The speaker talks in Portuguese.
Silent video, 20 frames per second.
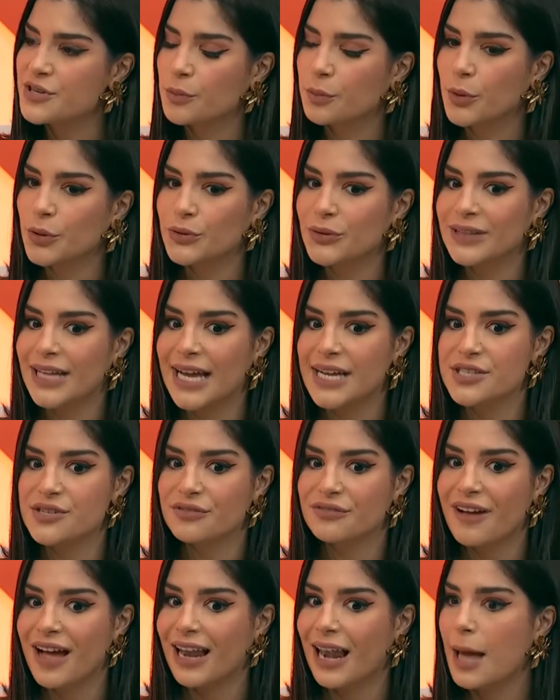oportunidade de
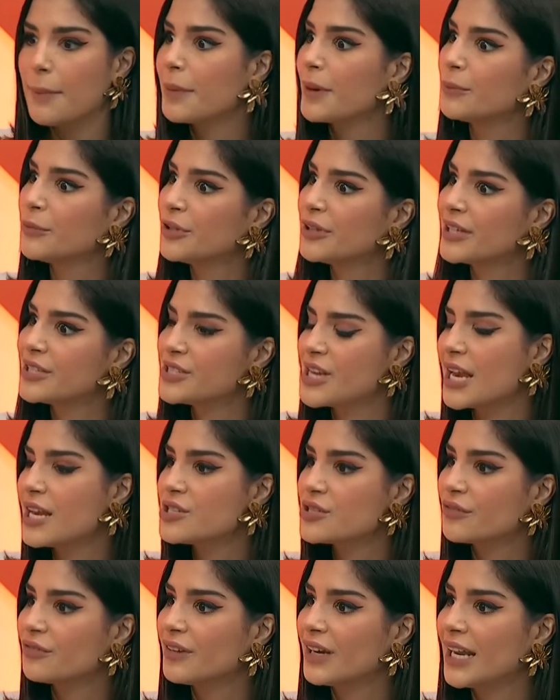falar para muita
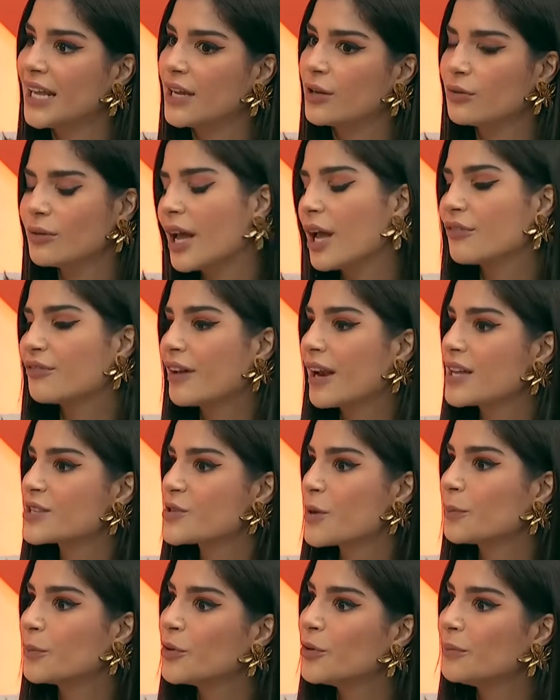gente, eu falei, eu não quero falar
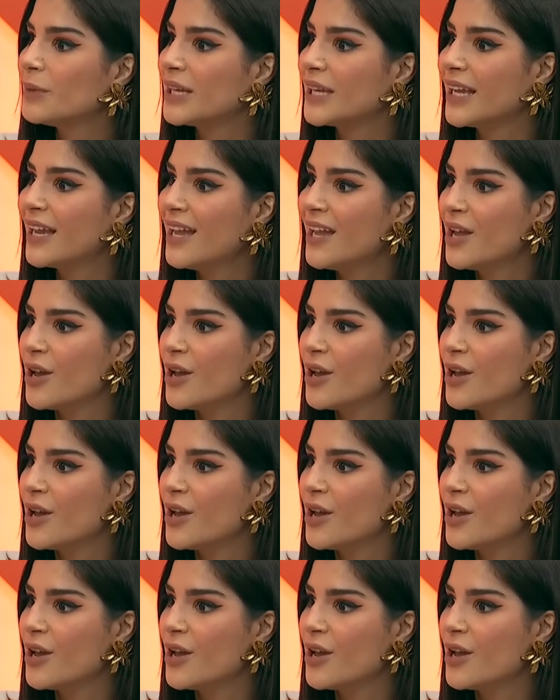só por mim,